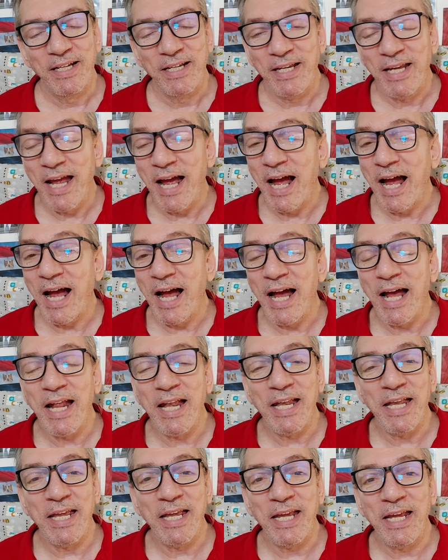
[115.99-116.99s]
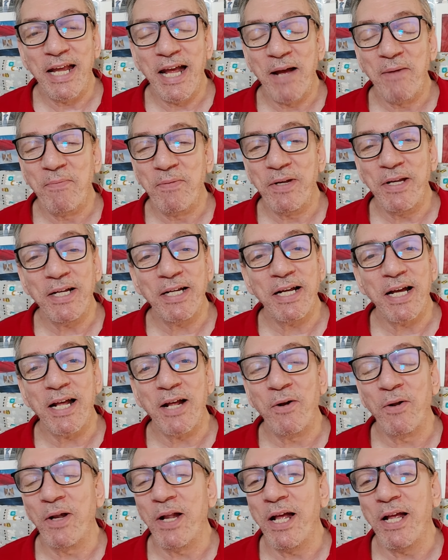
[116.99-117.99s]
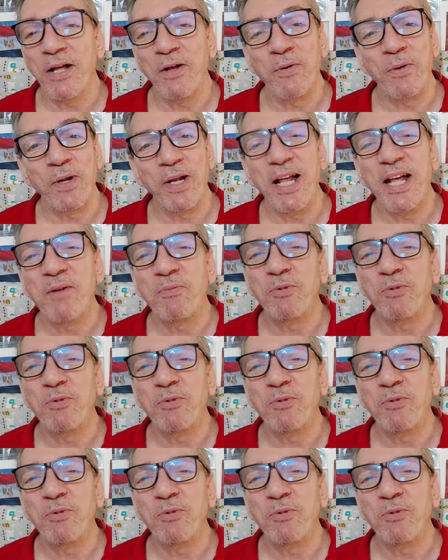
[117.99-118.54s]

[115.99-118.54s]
يعني امريكا والله والله